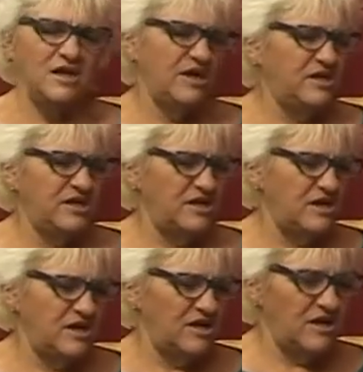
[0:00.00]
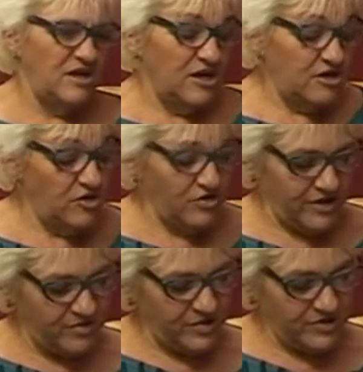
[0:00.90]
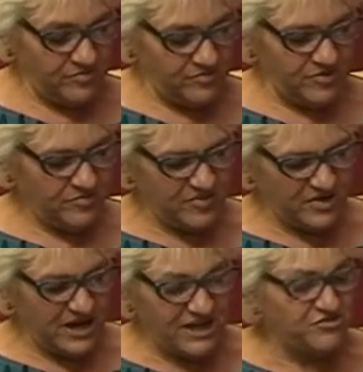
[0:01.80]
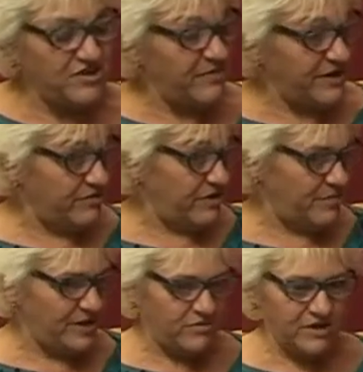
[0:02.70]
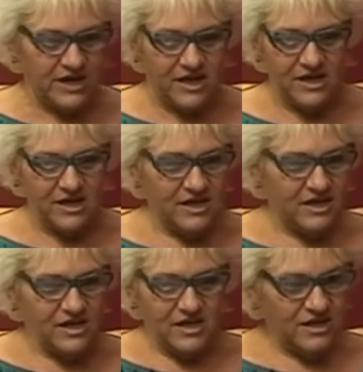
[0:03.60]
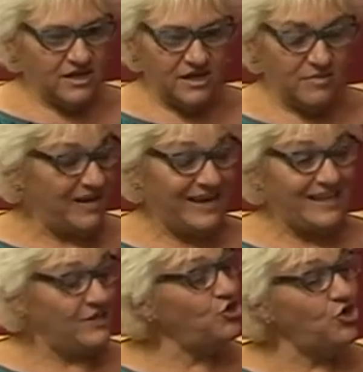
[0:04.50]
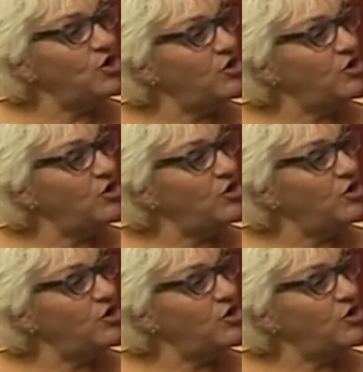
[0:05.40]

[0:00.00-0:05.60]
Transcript: este Creo que, bueno, Relato Salvaje es una película que me encantó.